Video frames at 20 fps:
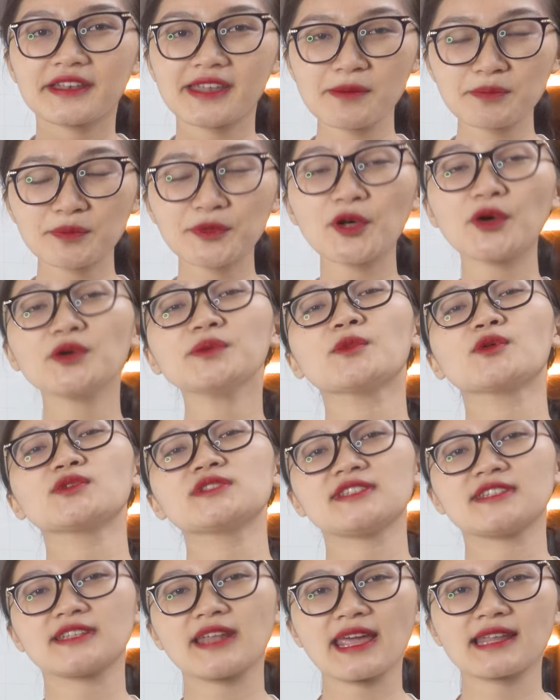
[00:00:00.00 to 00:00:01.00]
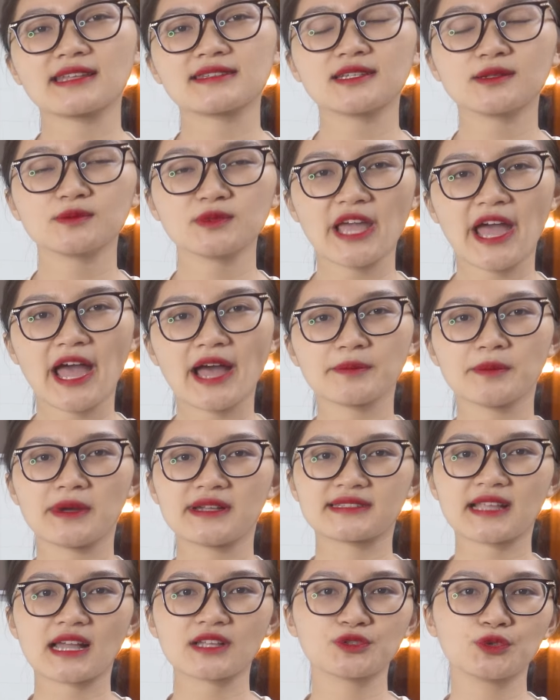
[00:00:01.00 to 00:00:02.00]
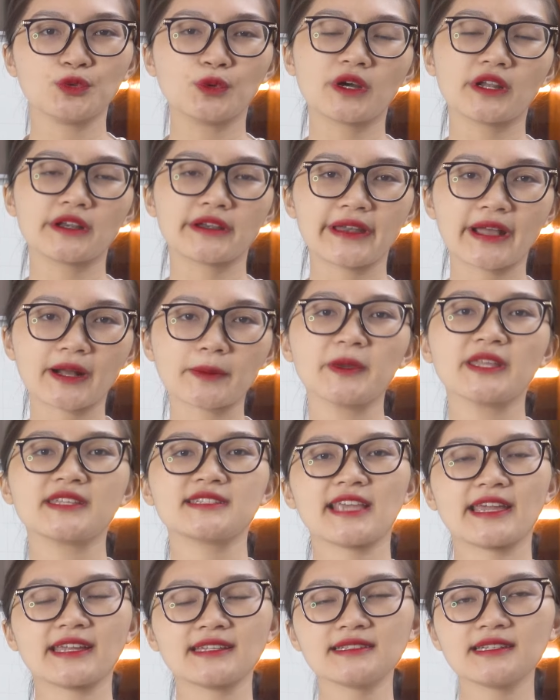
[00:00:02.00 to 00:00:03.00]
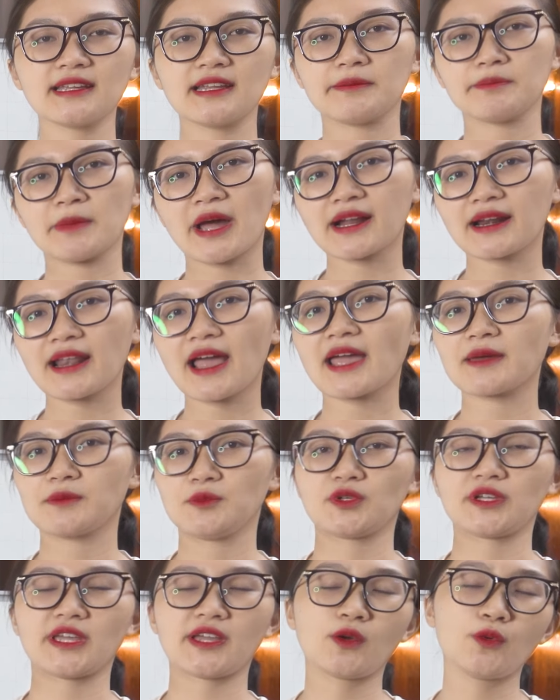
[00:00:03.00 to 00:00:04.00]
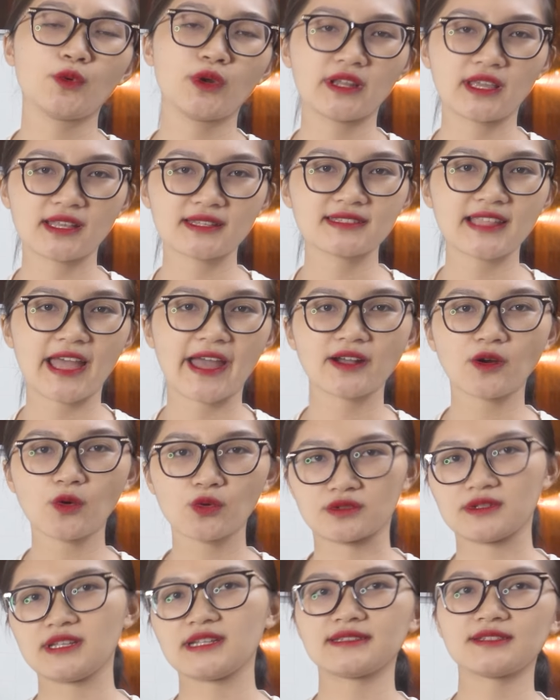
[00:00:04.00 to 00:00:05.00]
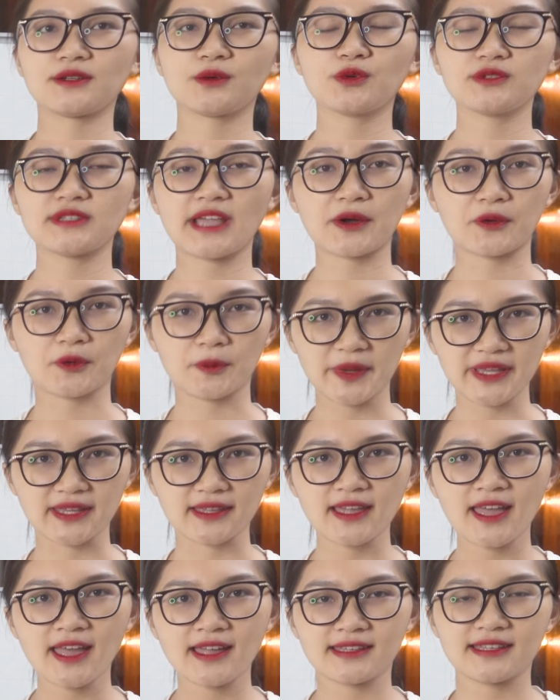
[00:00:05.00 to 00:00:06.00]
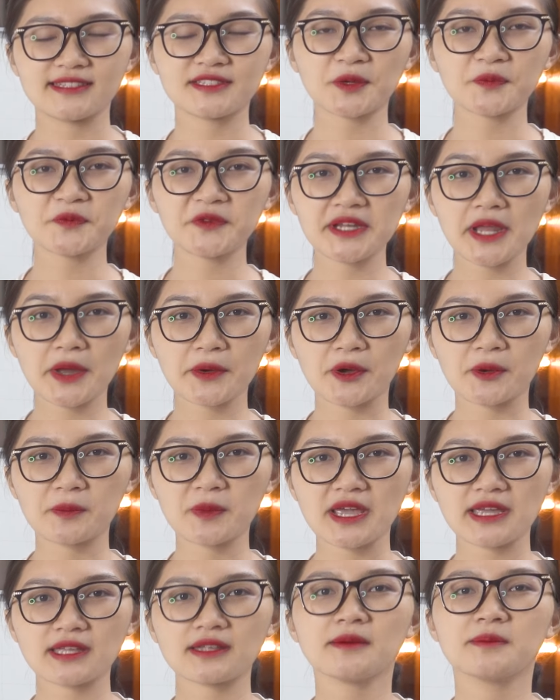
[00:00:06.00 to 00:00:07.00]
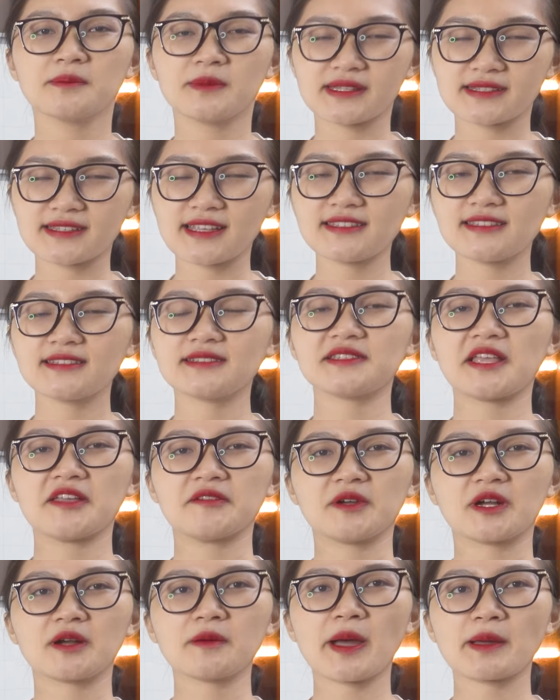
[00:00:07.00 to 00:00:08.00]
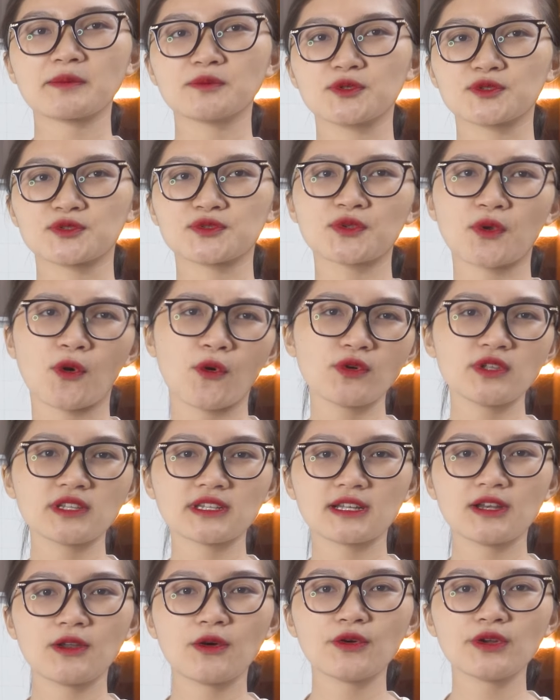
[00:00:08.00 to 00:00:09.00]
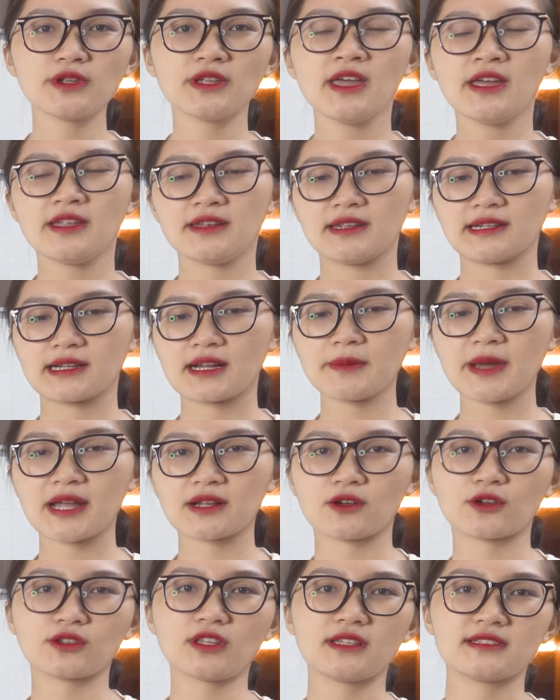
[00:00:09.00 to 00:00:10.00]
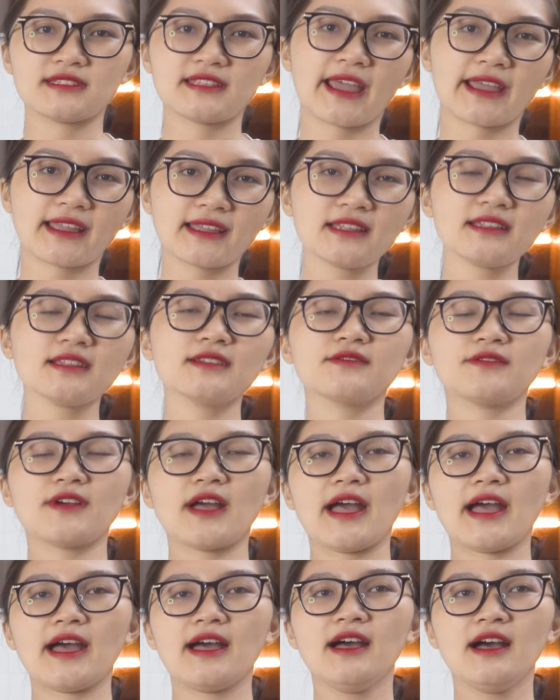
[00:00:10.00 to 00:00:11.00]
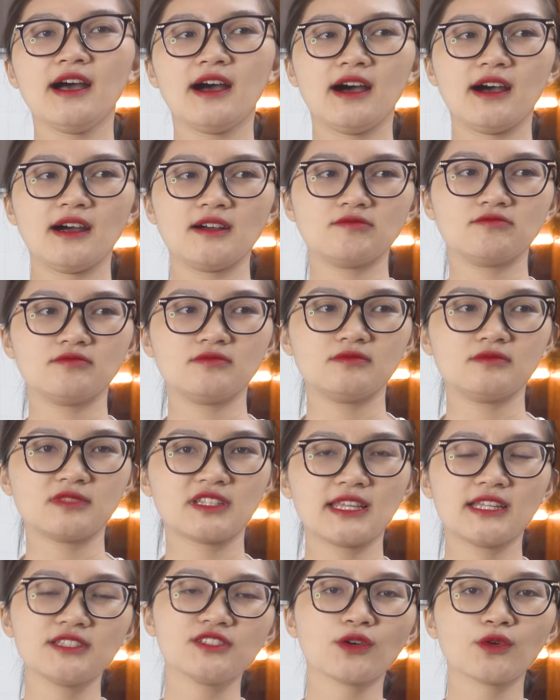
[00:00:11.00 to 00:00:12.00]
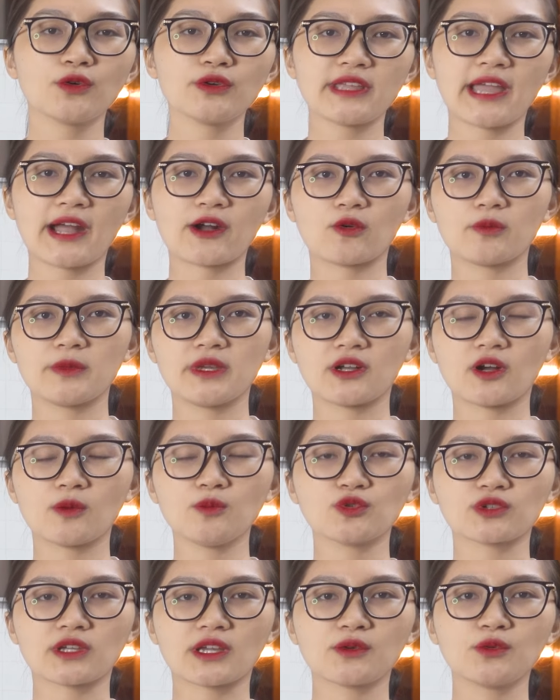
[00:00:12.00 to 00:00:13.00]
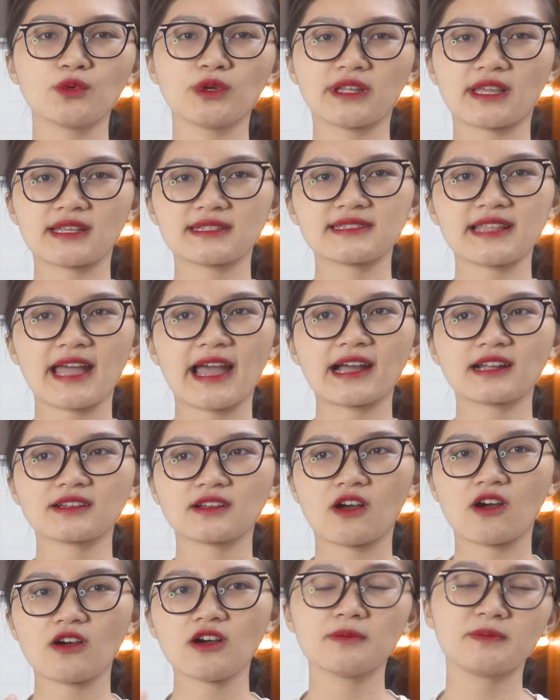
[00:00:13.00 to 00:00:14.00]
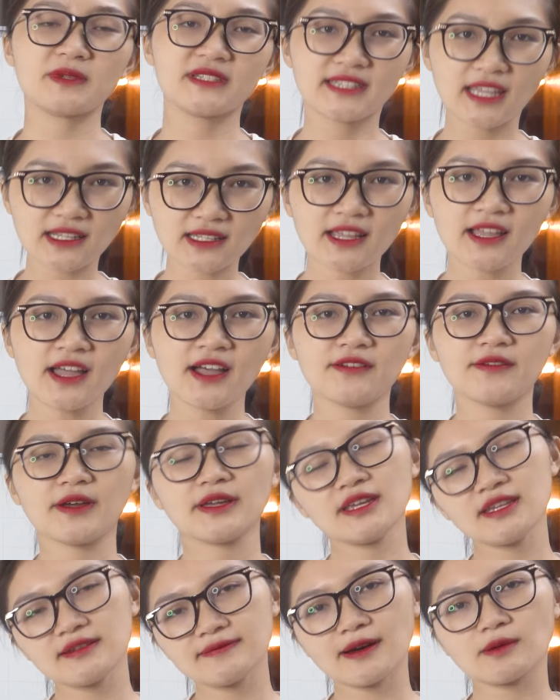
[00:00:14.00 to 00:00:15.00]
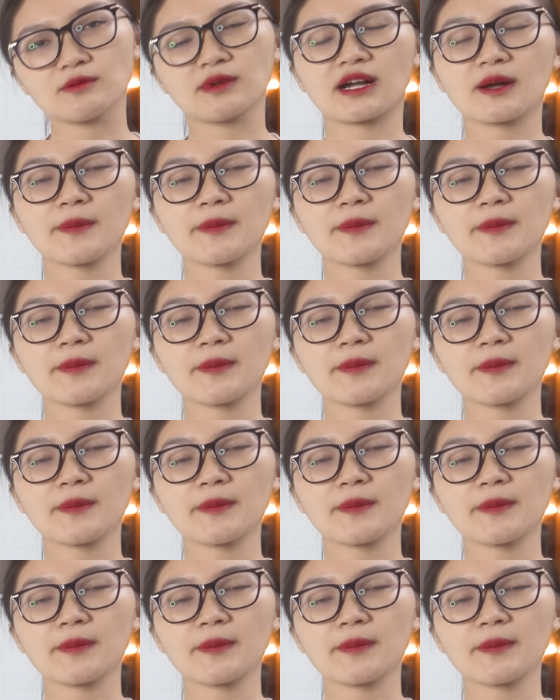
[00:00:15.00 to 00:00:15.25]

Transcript: năm lỗi bố trí đèn trong nhà mà gia chủ cần đặc biệt tránh để mang lại một cái nguồn ánh sáng ổn định cho ngôi nhà của mình. Thì trong video ngày hôm nay mình sẽ chia sẻ với các bạn một số những cái lỗi để các bạn có thể tránh và uh, khiến cho ngôi nhà của mình có một cái nguồn ánh sáng nó hợp lý nhất. Và hy vọng là